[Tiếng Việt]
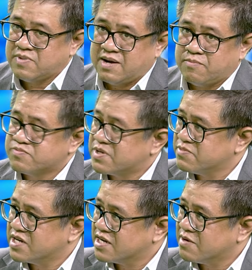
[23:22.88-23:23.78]
và một trong
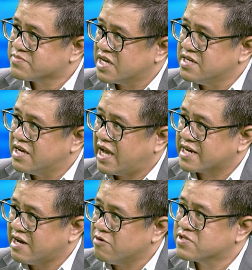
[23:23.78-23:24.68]
những cái công ty
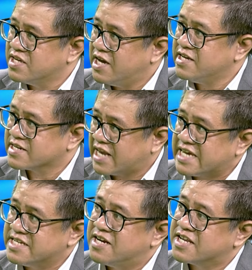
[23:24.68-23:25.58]
hàng đầu thế giới hiện
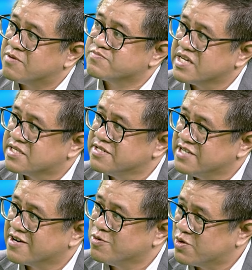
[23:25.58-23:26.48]
nay đó là công ty tư
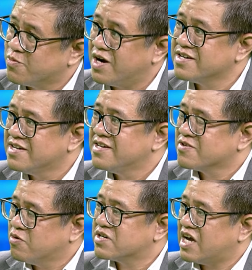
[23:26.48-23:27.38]
nhân của Trung Quốc
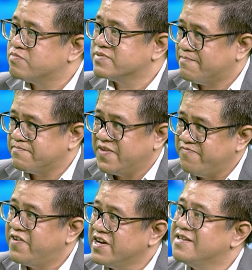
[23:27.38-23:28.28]
của các ông nhậm chính
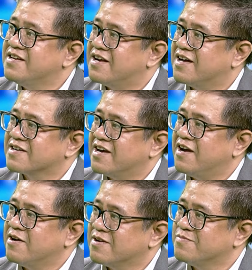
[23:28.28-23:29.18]
phi đó là cái
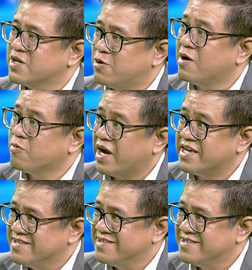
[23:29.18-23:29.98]
công ty Huawei